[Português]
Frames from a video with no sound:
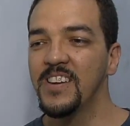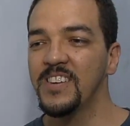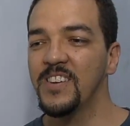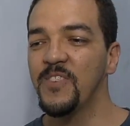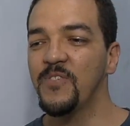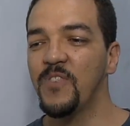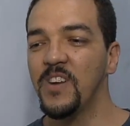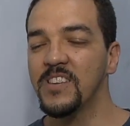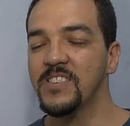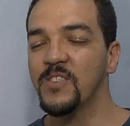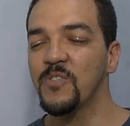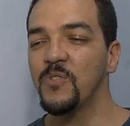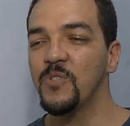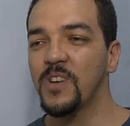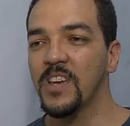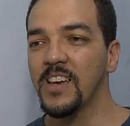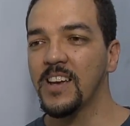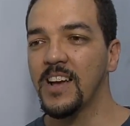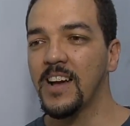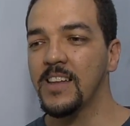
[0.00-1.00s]
que fazem com
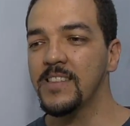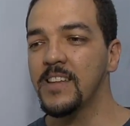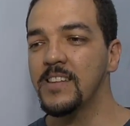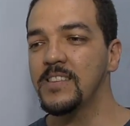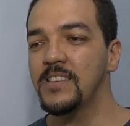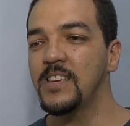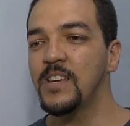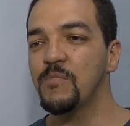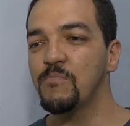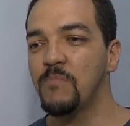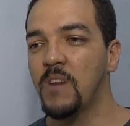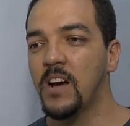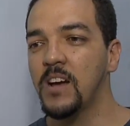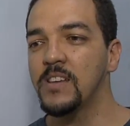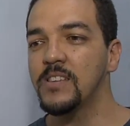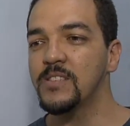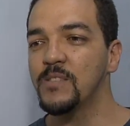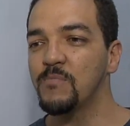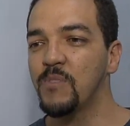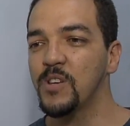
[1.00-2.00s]
que cada dia
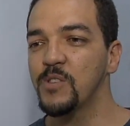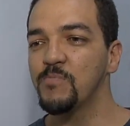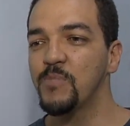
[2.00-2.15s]
mais e mais